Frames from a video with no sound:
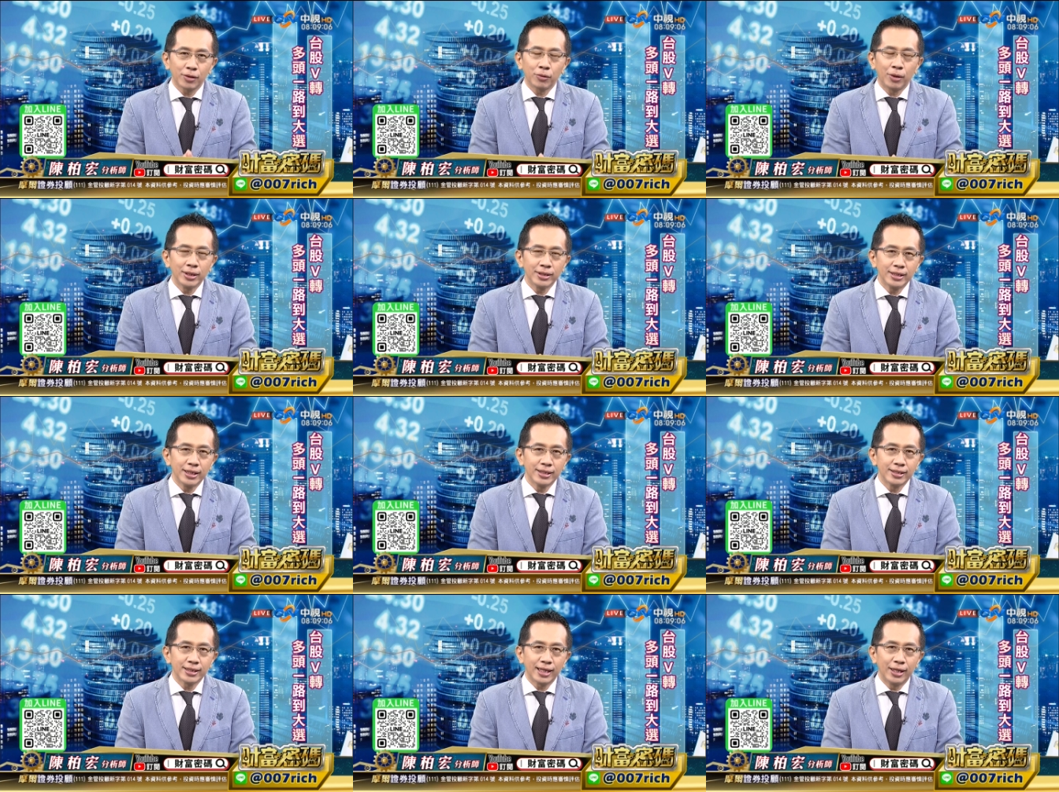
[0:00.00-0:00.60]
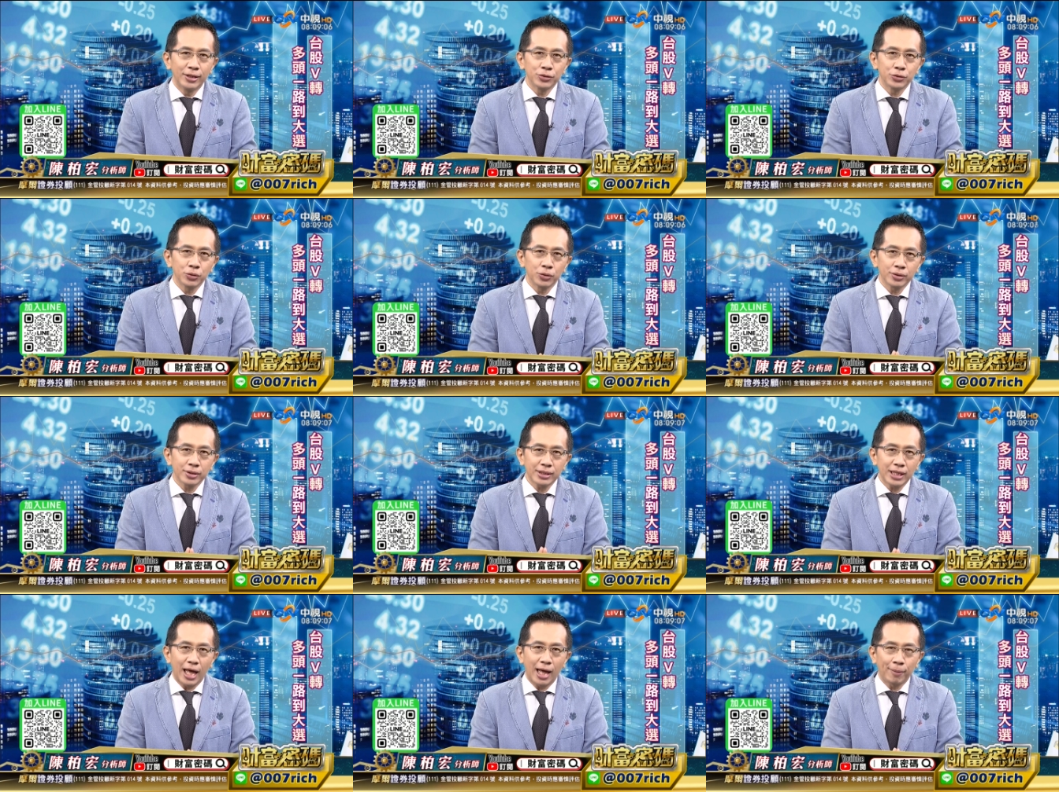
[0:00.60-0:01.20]
关键在于
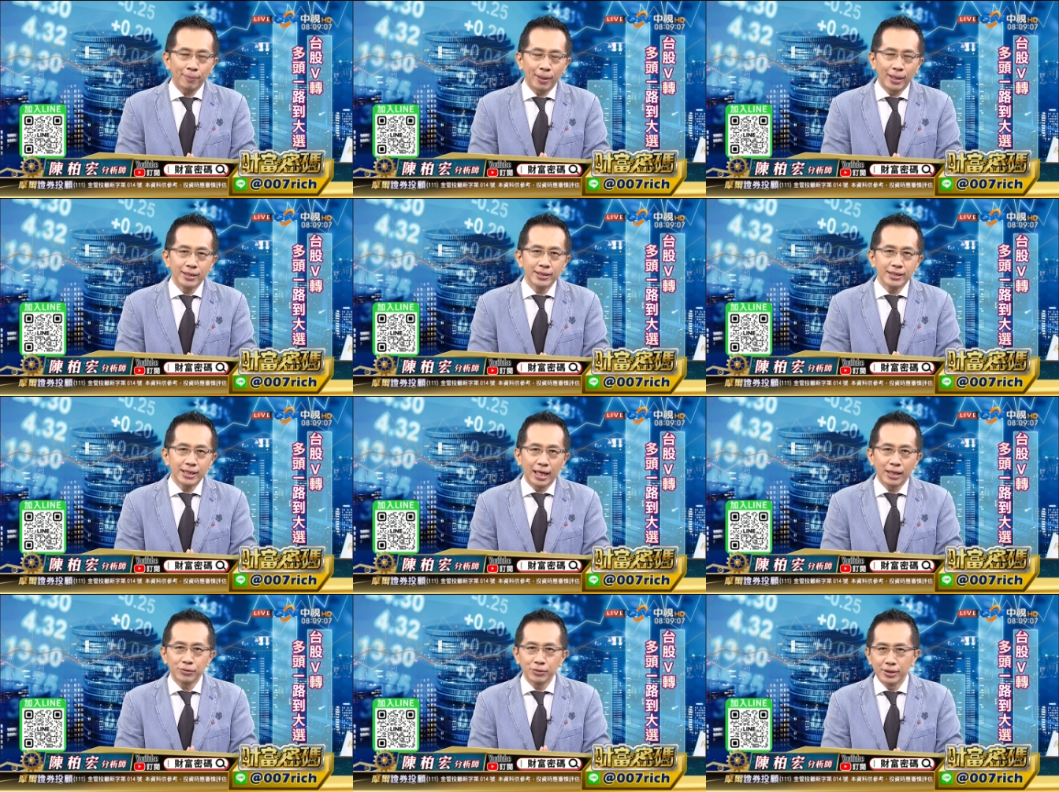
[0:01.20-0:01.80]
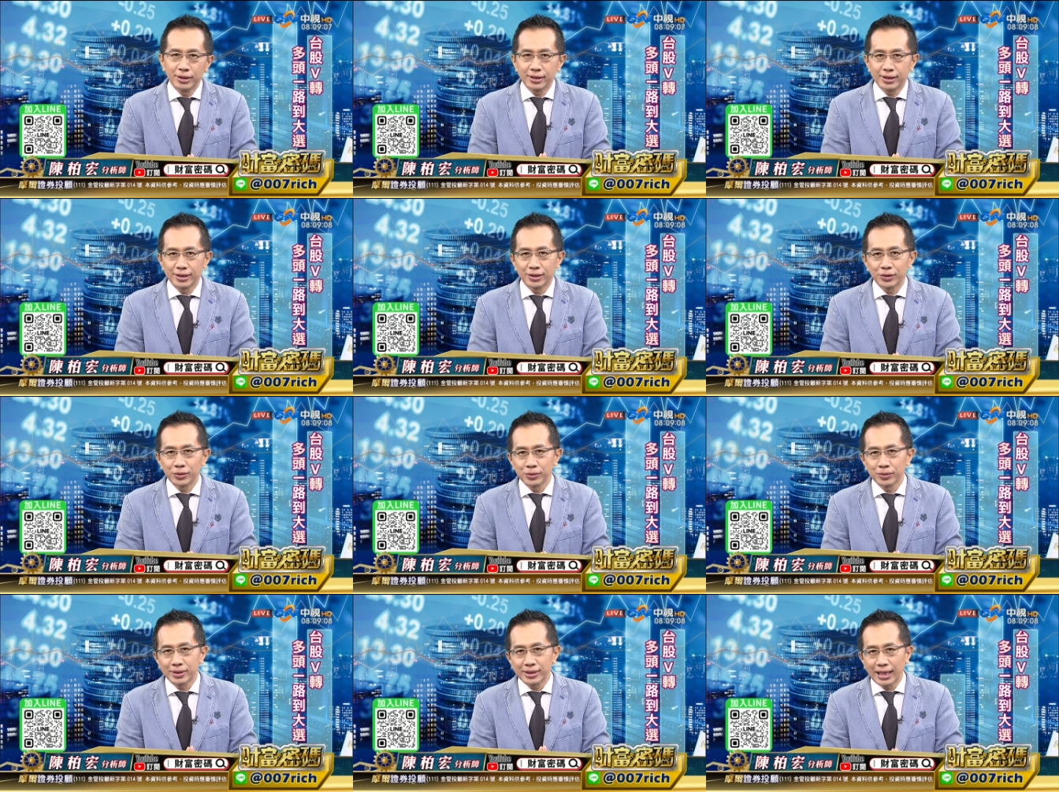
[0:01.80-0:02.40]
说，大盘加权指
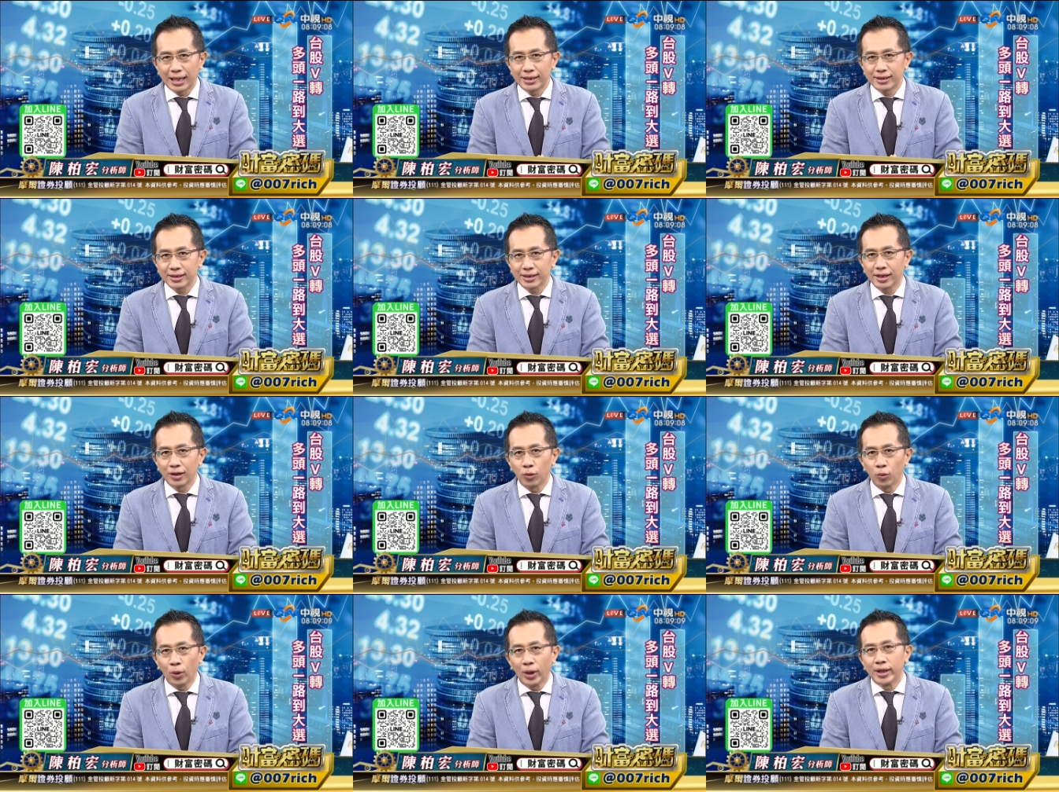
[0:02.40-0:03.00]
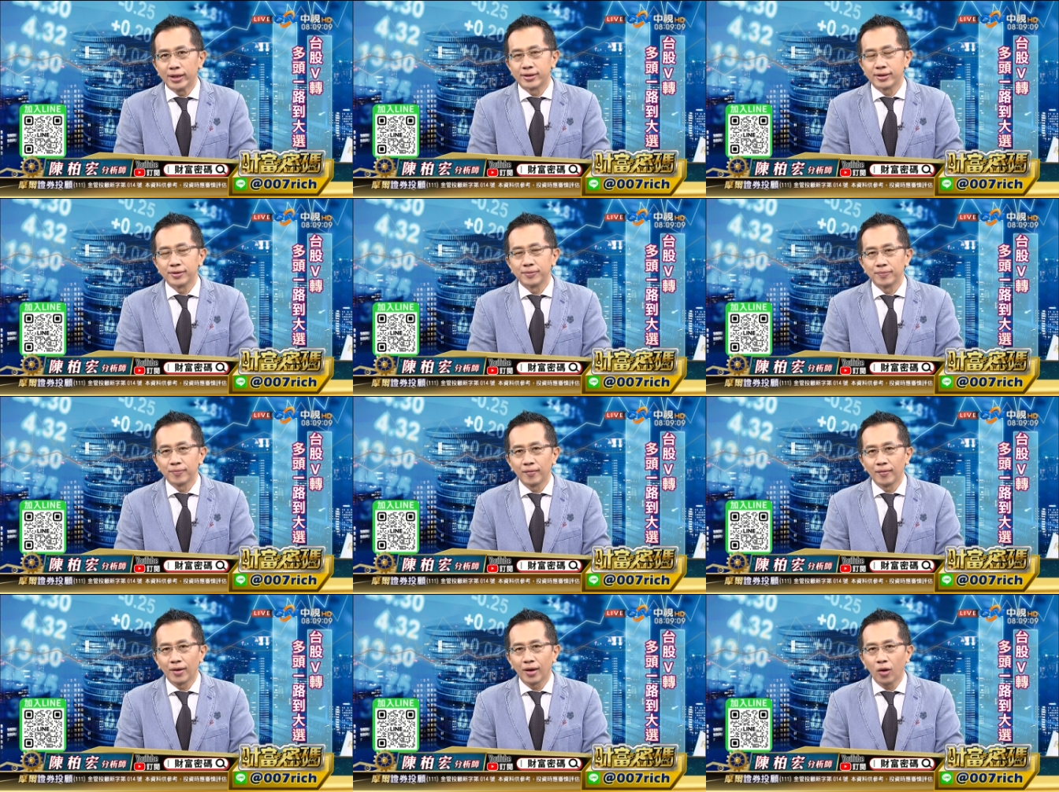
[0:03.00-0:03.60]
数在这个位置
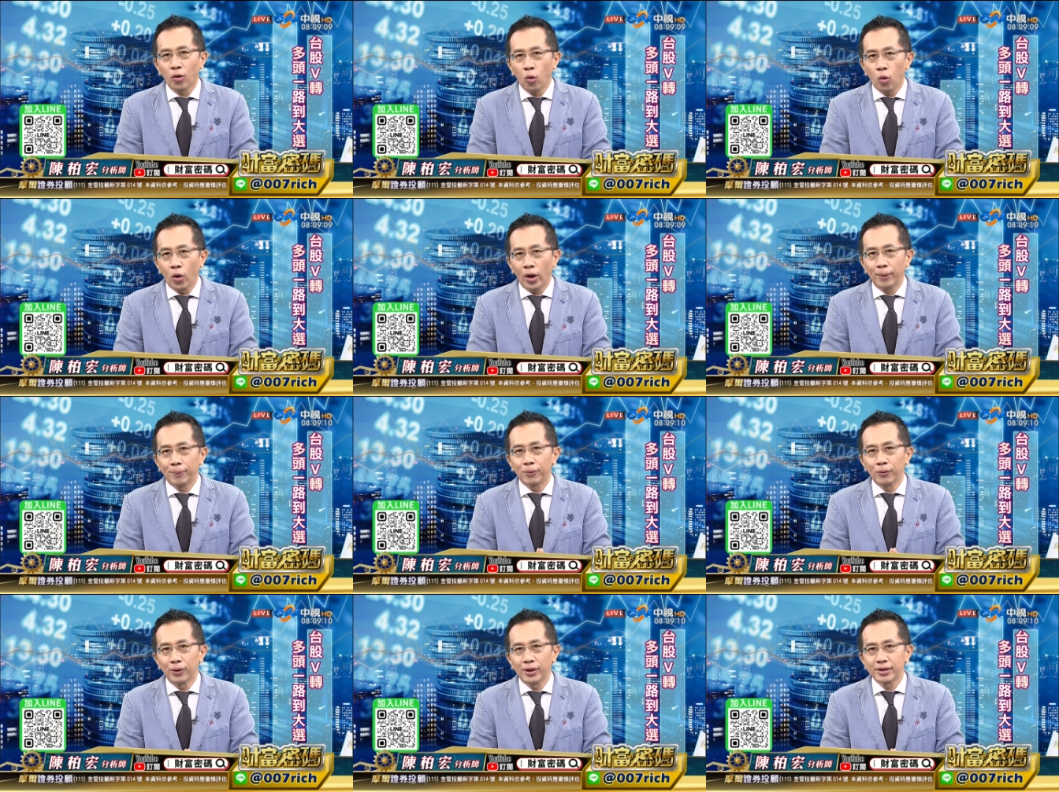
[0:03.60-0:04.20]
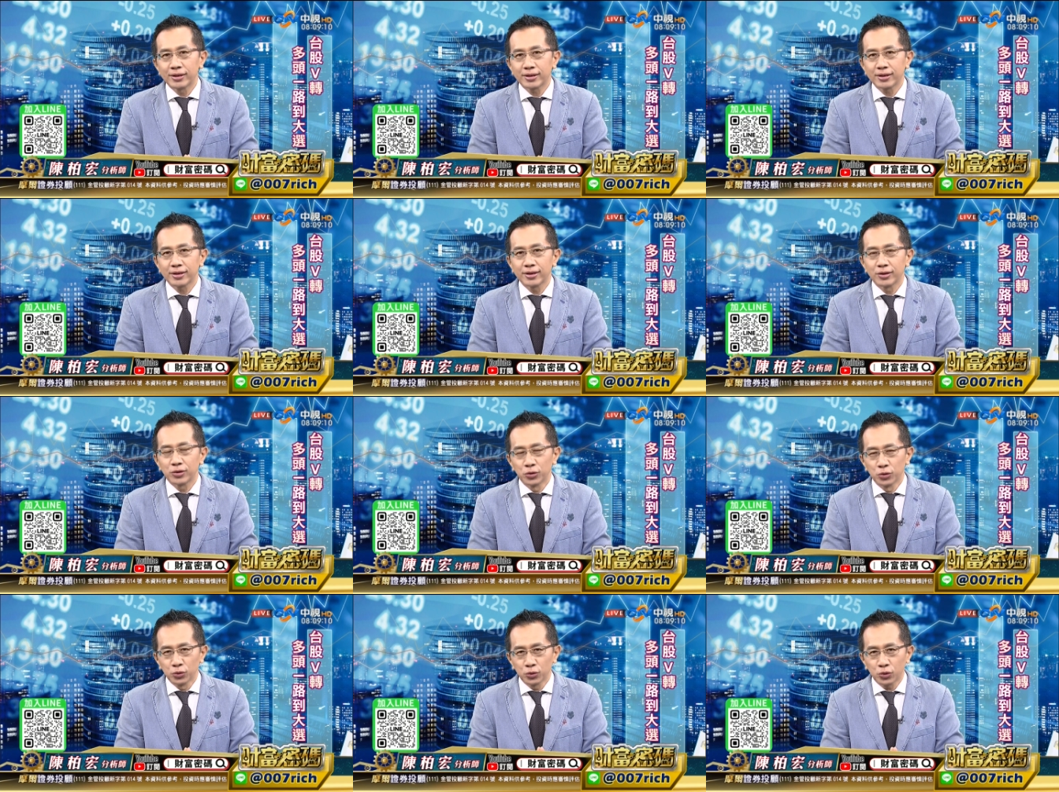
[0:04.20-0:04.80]
会不会是
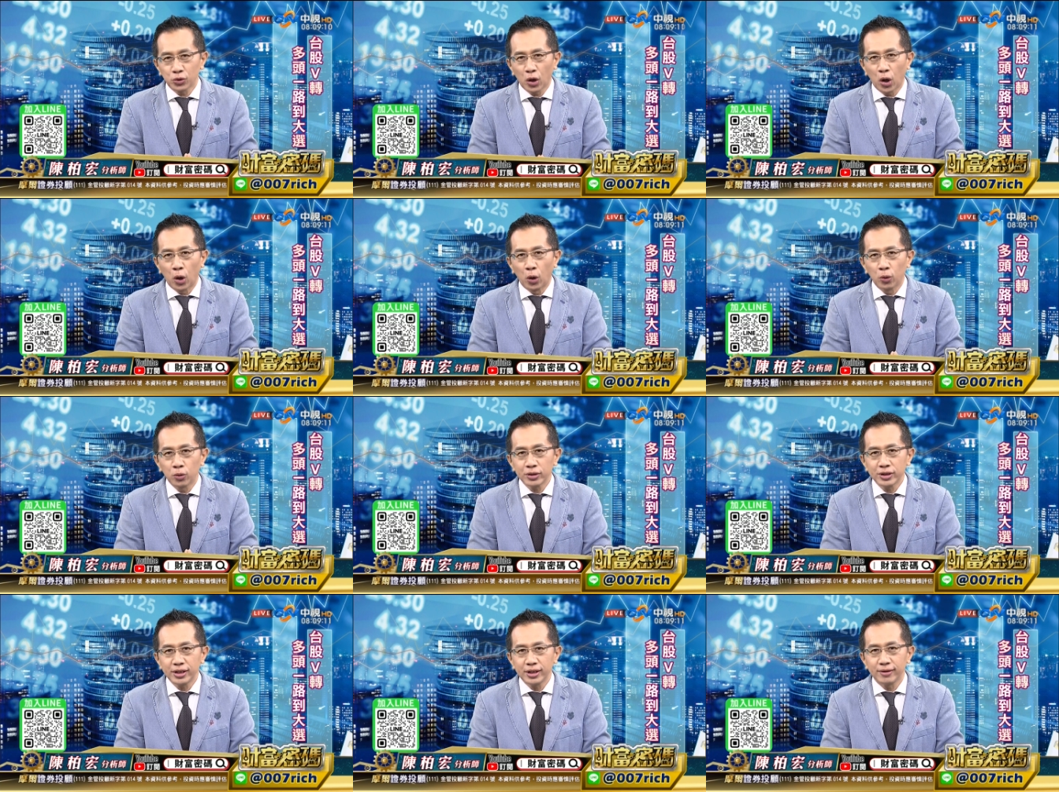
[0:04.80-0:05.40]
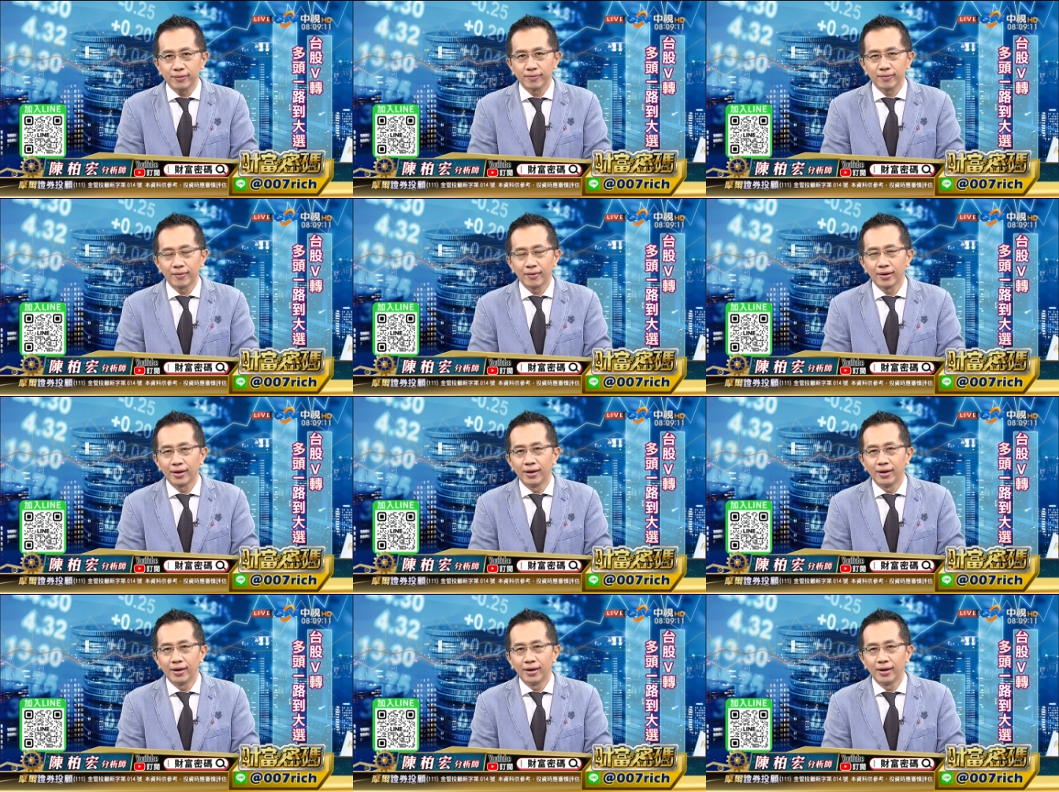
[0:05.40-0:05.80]
如投信